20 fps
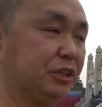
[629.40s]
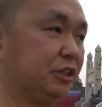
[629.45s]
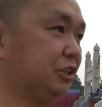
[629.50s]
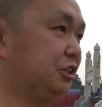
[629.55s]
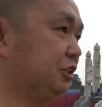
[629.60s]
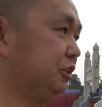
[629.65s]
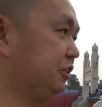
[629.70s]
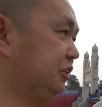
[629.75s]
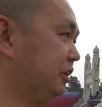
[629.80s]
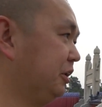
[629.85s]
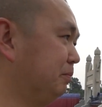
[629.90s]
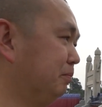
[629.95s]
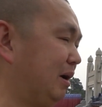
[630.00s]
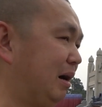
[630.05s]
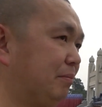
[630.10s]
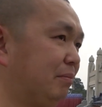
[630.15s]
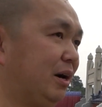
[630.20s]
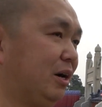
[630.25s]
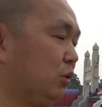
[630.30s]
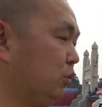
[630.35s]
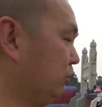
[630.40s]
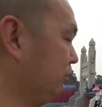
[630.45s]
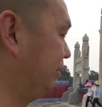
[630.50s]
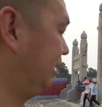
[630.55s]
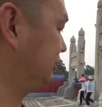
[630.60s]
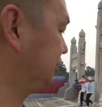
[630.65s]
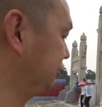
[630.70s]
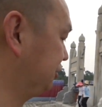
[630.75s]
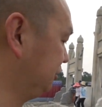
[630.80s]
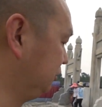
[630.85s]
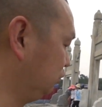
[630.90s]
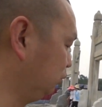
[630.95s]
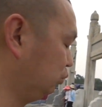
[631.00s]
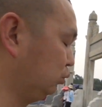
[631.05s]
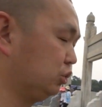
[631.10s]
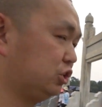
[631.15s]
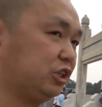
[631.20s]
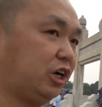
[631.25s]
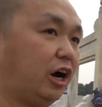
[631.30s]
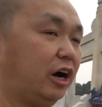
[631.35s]
的景点，慢慢会把这些
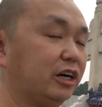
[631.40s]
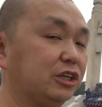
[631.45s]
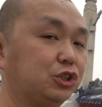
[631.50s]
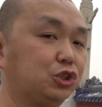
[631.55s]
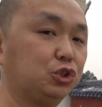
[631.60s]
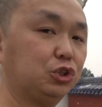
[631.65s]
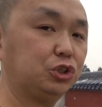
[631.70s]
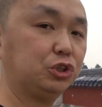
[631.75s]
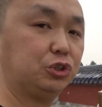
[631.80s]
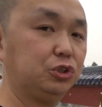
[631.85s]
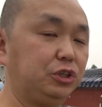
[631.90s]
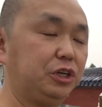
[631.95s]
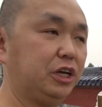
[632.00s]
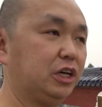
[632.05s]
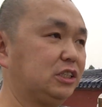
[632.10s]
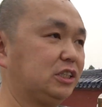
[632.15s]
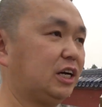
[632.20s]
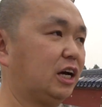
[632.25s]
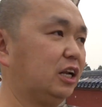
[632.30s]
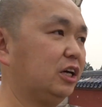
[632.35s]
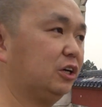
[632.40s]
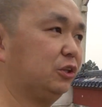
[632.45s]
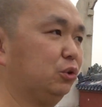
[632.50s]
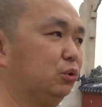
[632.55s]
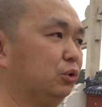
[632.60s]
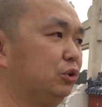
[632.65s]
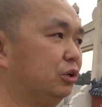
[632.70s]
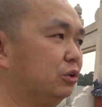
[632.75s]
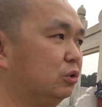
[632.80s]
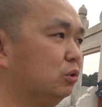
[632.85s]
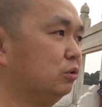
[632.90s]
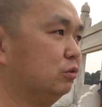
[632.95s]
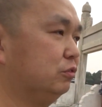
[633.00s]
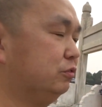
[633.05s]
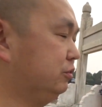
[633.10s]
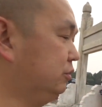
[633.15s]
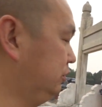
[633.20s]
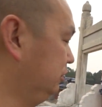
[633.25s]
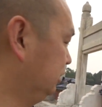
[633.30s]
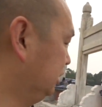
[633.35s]
无障碍设施也下了很多的功
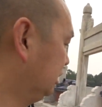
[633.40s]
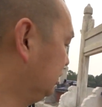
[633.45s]
夫，